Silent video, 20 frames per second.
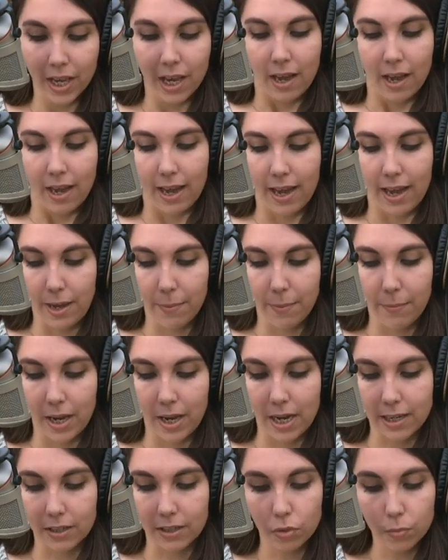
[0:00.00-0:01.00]
Em,
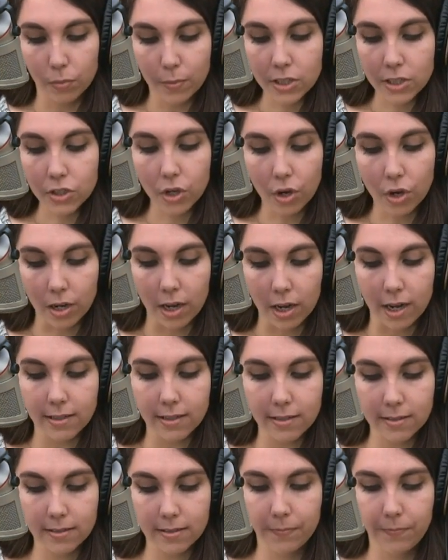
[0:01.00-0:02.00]
el que tú
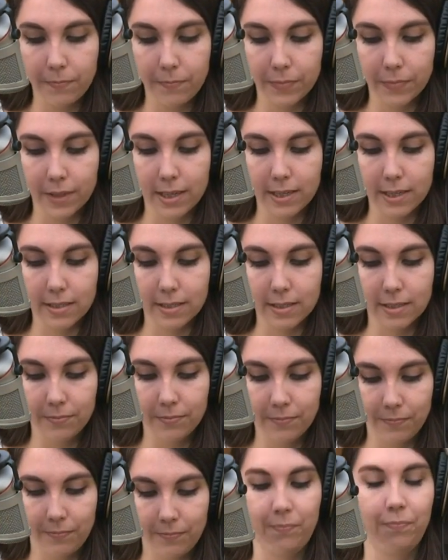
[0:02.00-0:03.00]
mencionas... El de
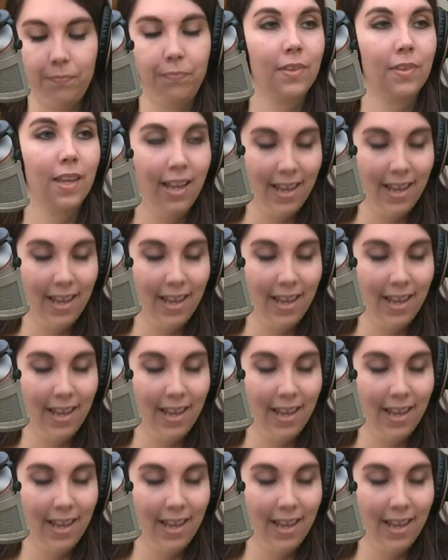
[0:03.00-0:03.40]
Brezhnev, ¿no?